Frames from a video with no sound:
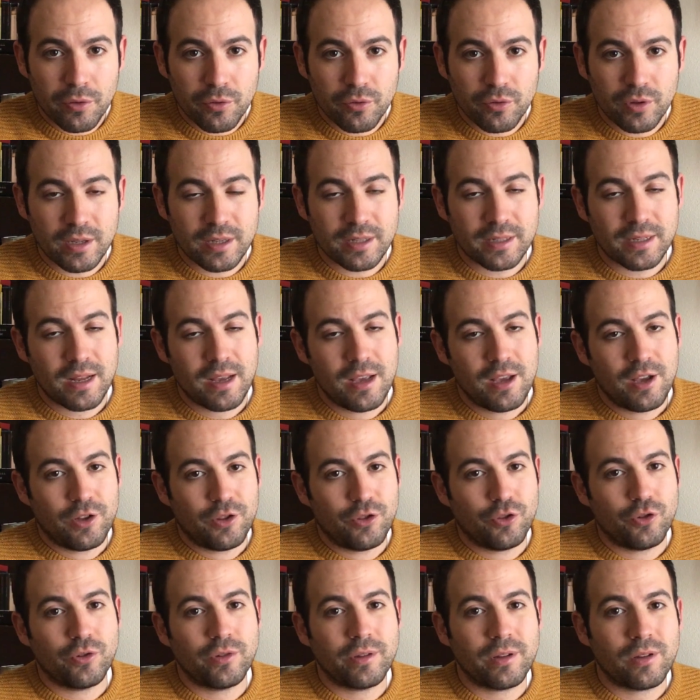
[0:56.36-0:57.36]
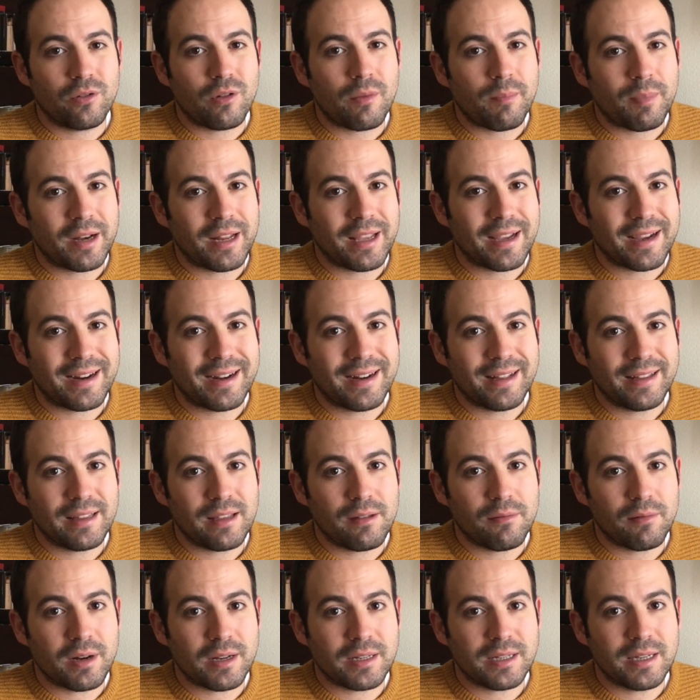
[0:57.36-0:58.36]
en zonas donde no aparezca la
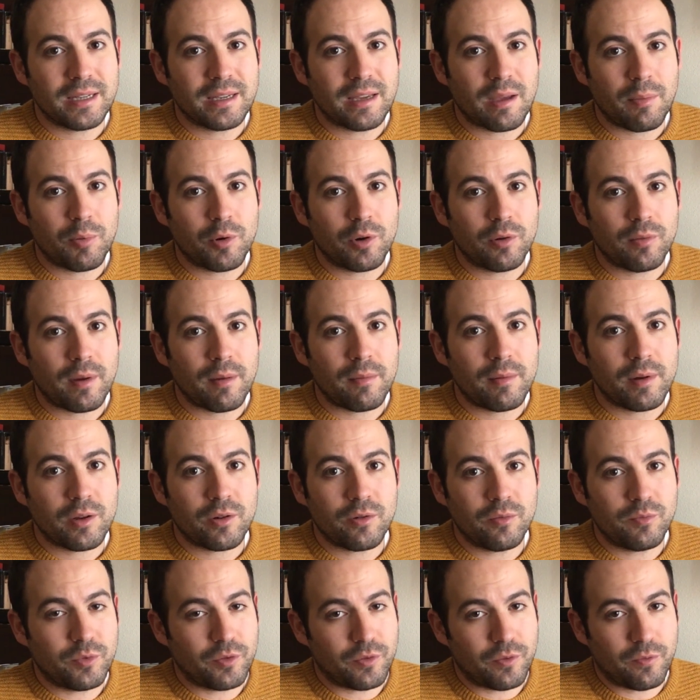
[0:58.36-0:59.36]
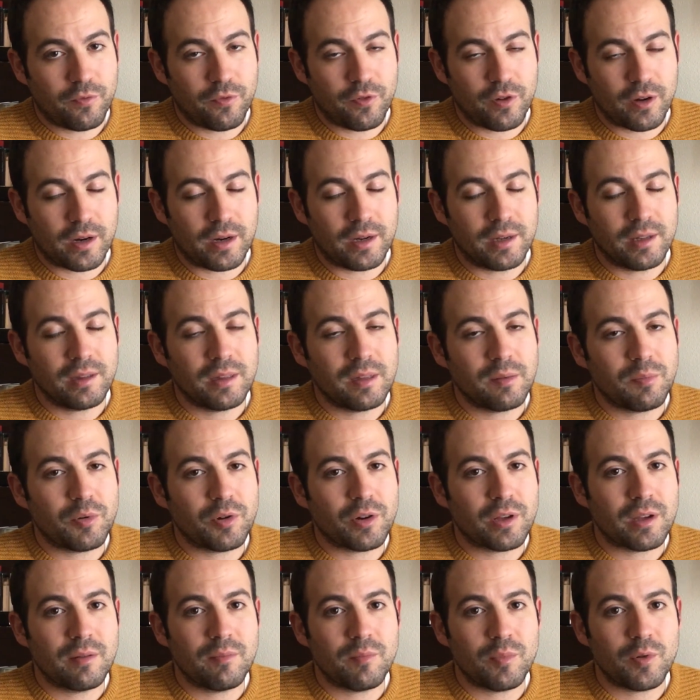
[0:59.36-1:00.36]
niebla sí que es probable, como Fuencaliente
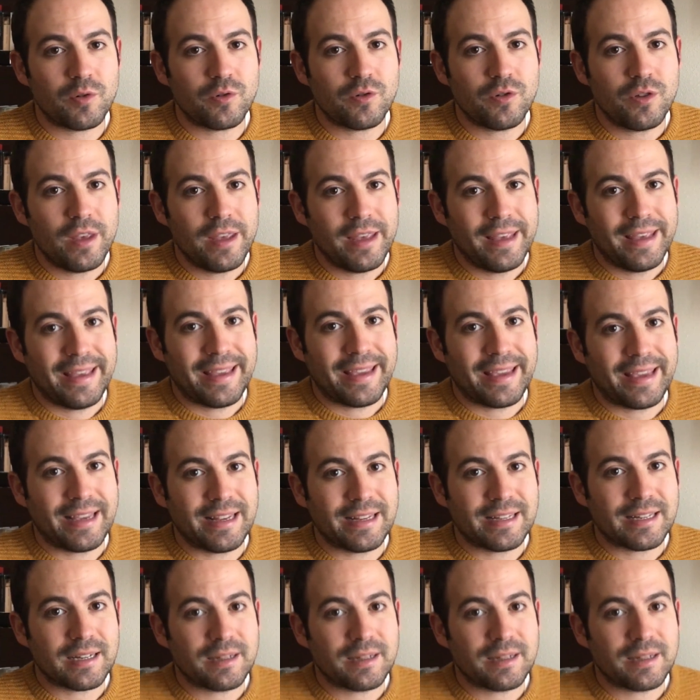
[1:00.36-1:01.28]
por ejemplo, que